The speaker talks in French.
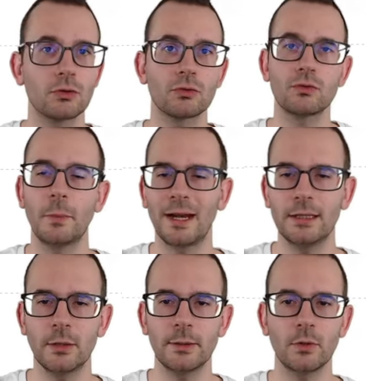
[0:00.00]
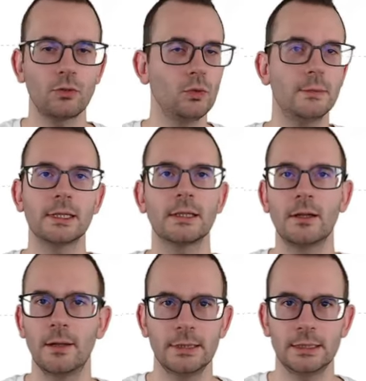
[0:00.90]
dont je vous parle énormément tous les matins dans
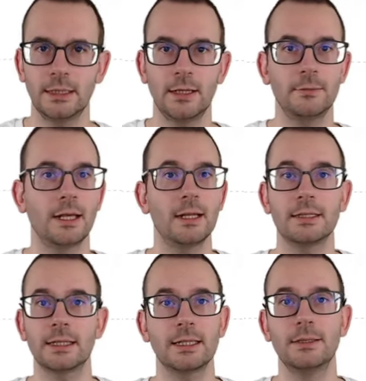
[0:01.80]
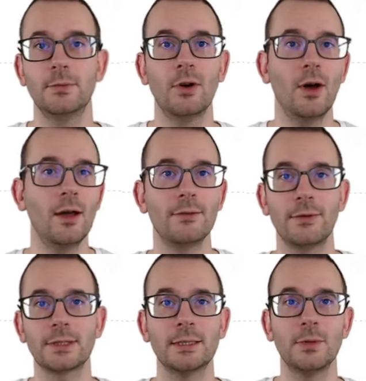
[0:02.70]
la à il y a quasiment
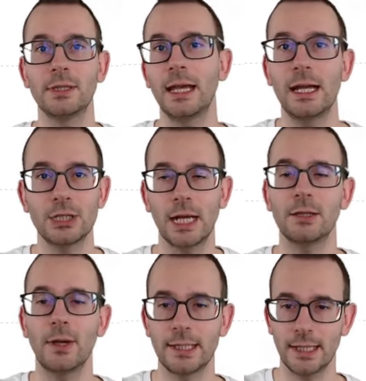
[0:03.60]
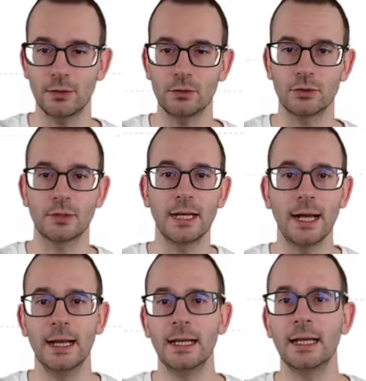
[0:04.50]
forcément des ranges à droite et à gauche. Donc
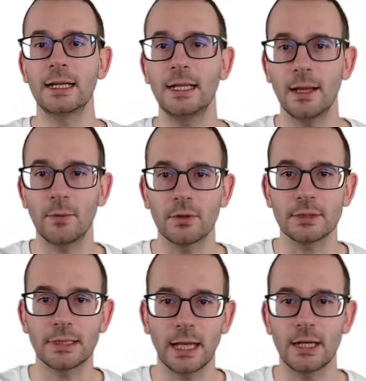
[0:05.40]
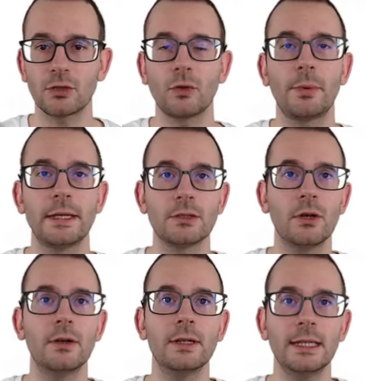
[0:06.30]
là, clairement, ces ranges sont
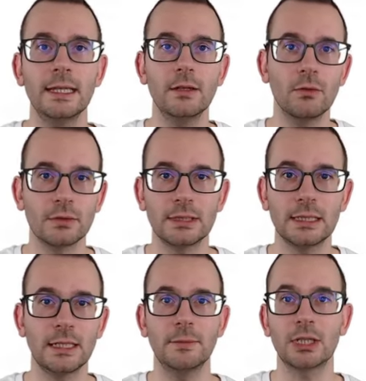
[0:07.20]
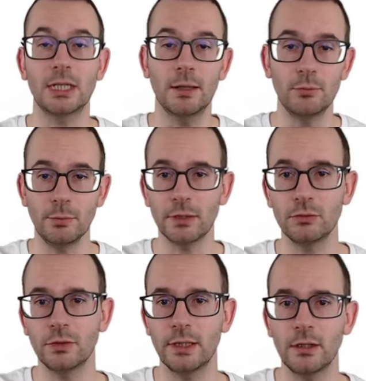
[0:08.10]
présents et on sait que les marchés, la plupart du
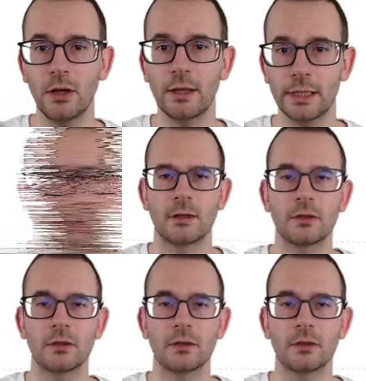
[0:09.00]
temps d'ailleurs, range.